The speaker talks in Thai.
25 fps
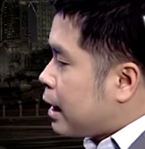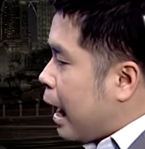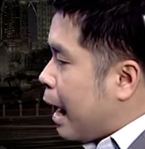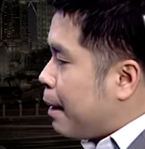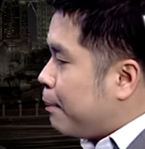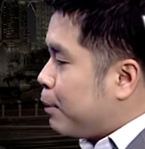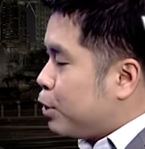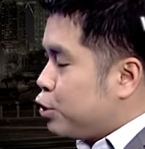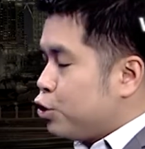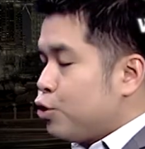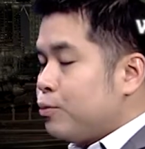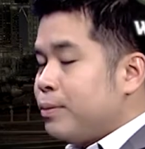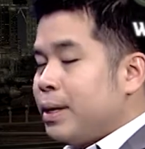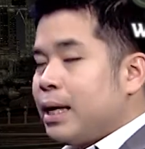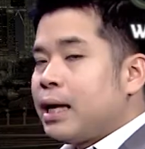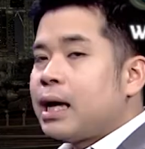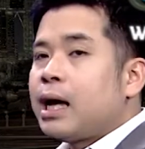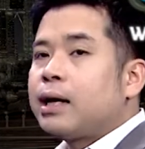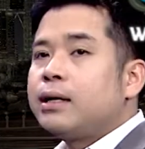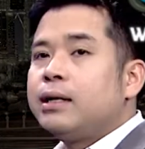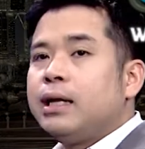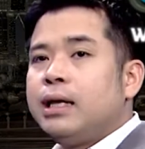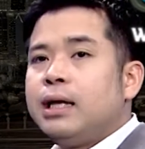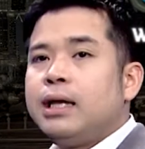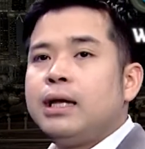การประชุมในค
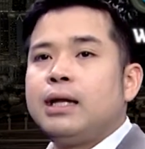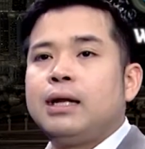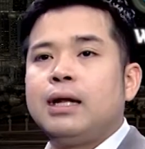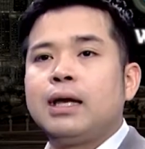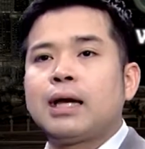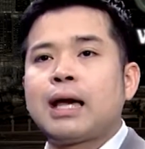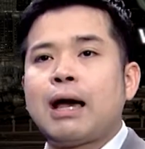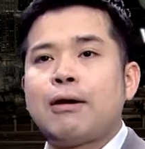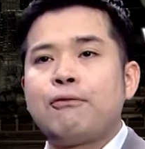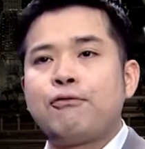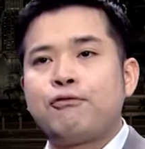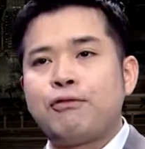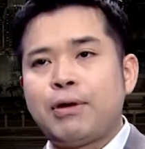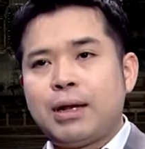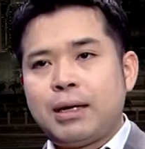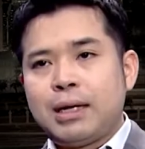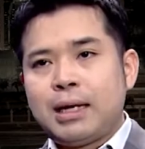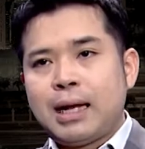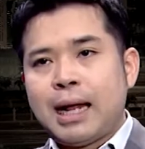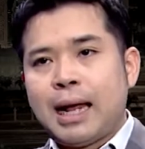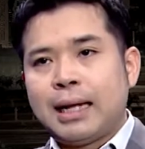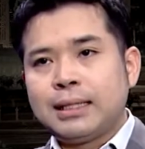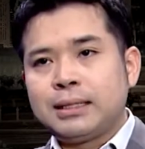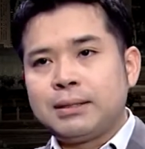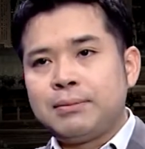รั้งนี้นะครับเฟด
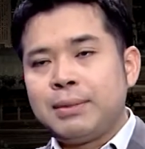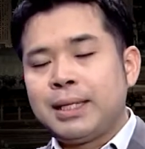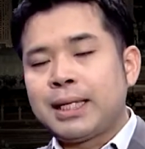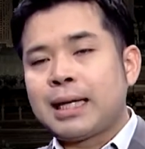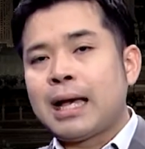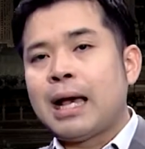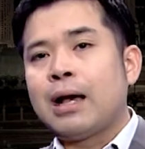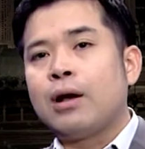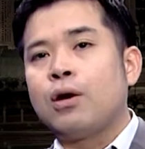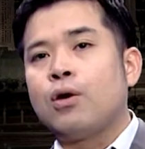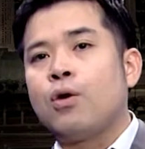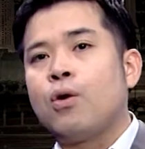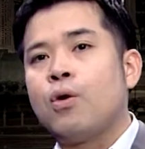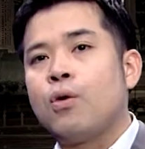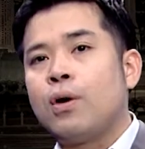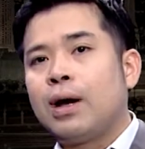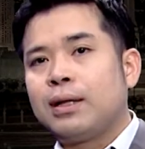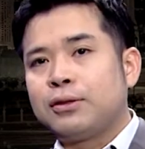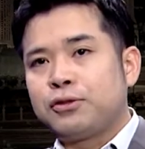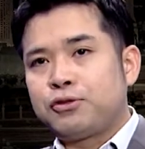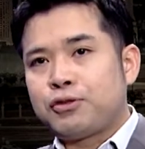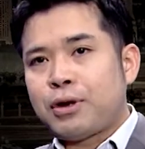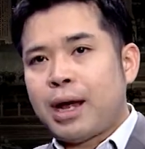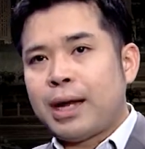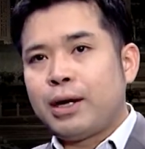อาจจะมีการคง
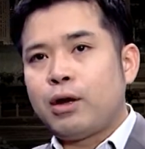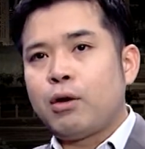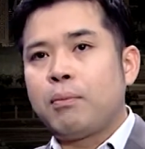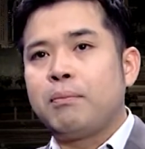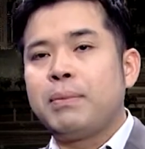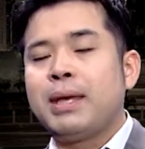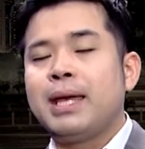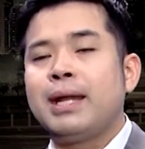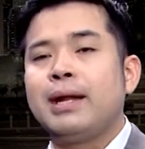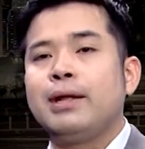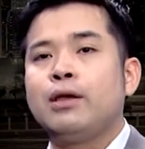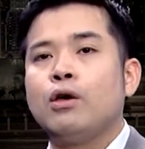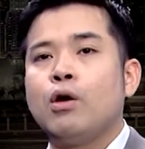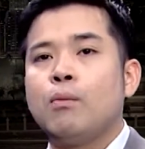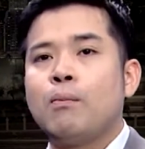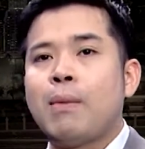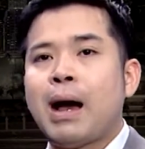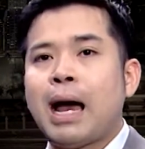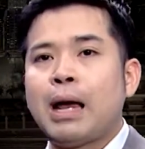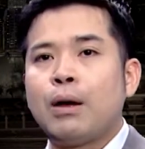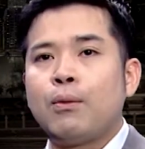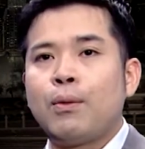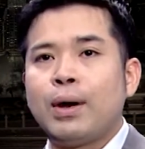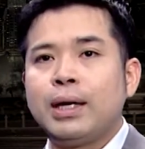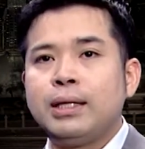อัตรา ดอกเบี้ยนโย
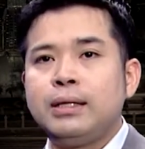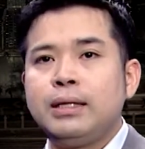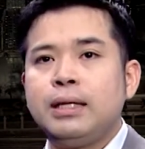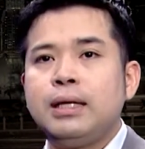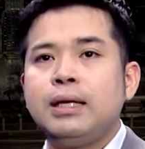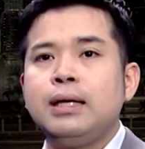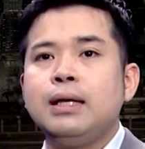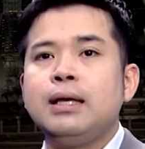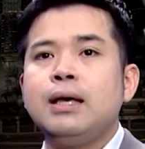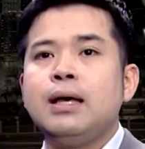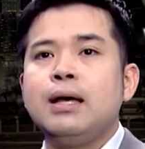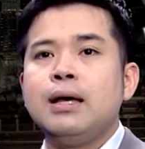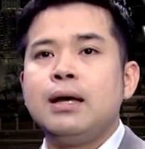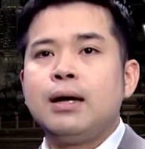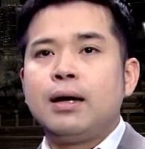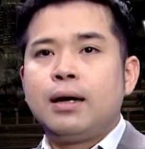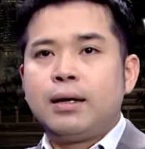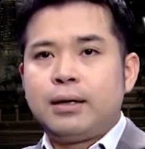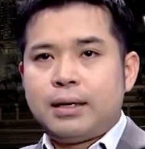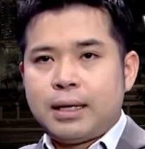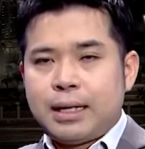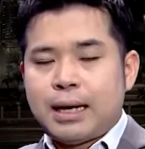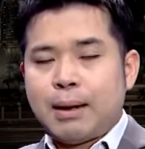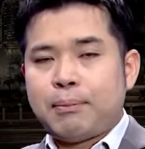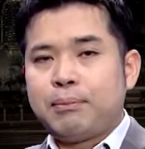บายไว้ที่
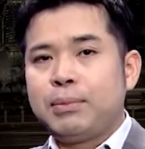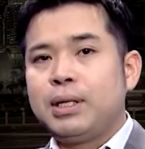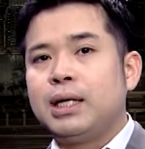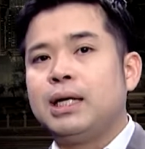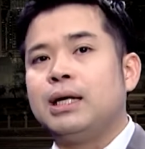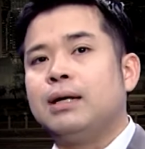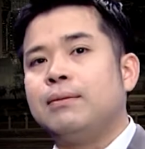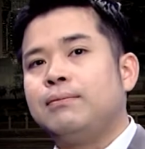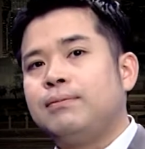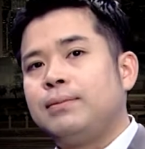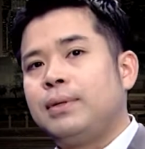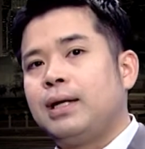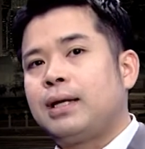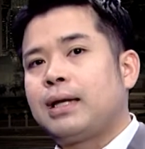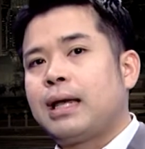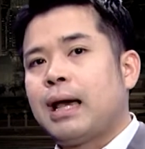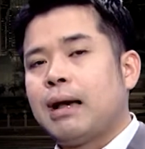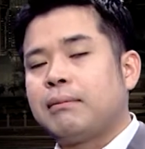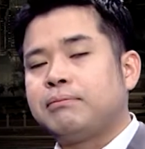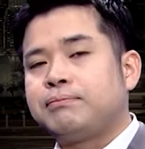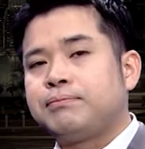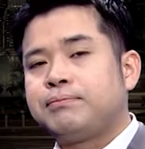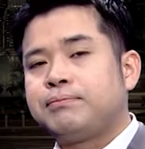ระดับเดิมนะครับ